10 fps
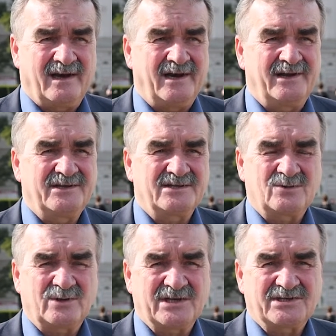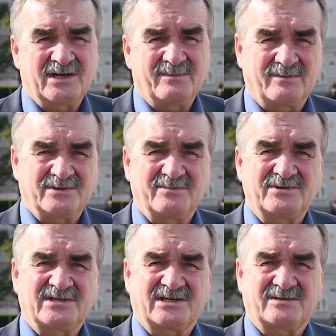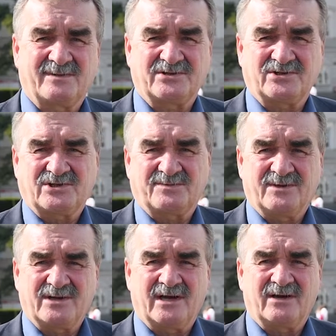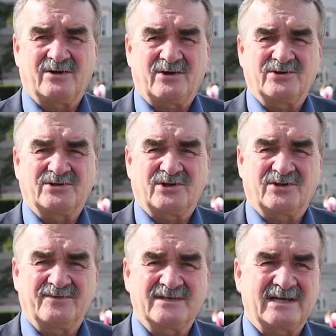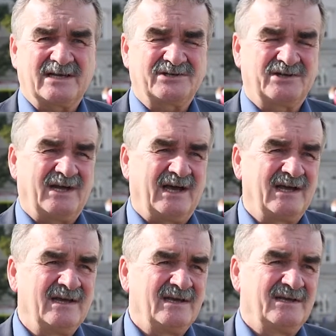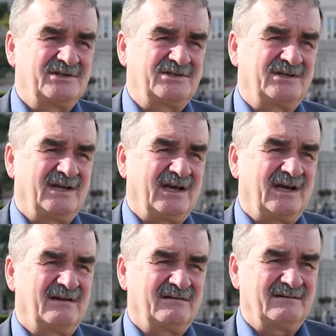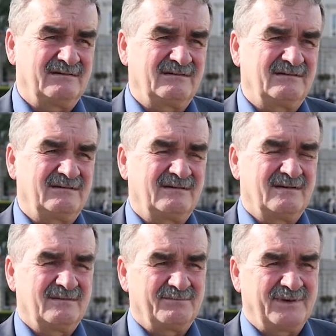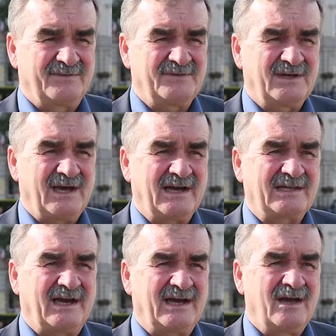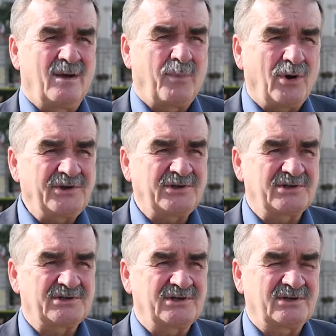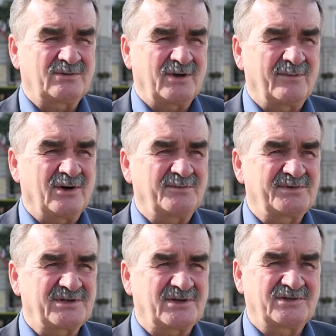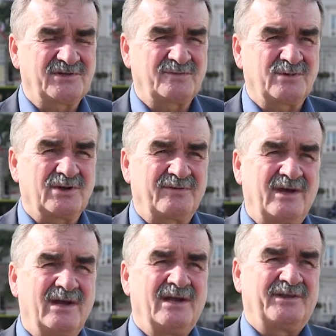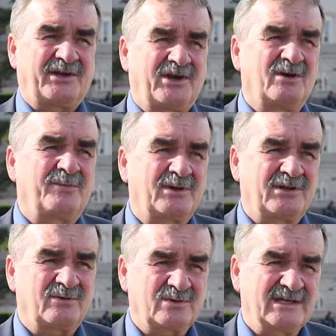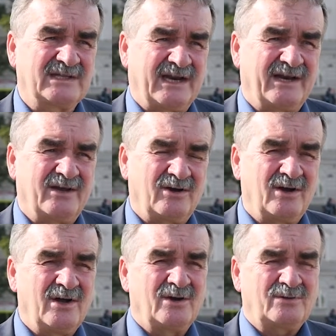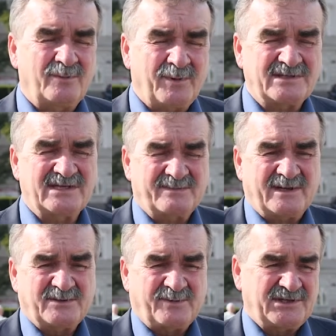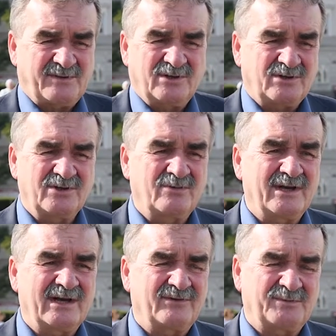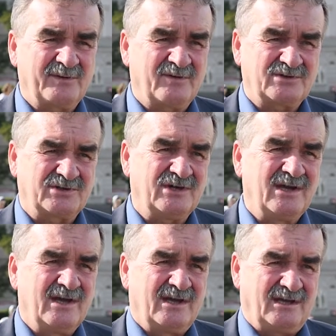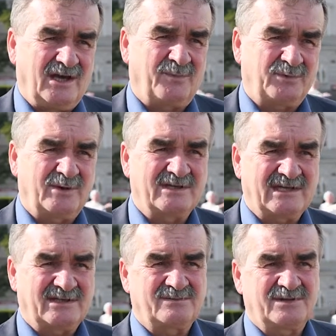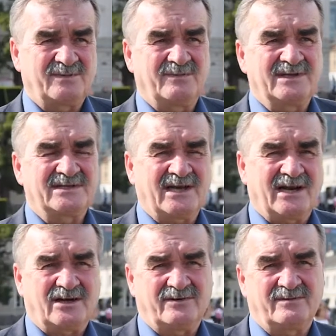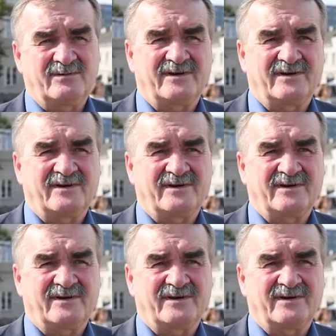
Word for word: ale nieskuteczne, bo możemy się zatrzymać chociażby na ochronie środowiska czy na, czy na e, pewnych aktach politycznych, które mogą przeszkodzić w budowie takiego portu centralnego, który Polsce jest bardzo potrzebny, to nie ulega wątpliwości. Ja optuję za tym, żeby między Krakowem i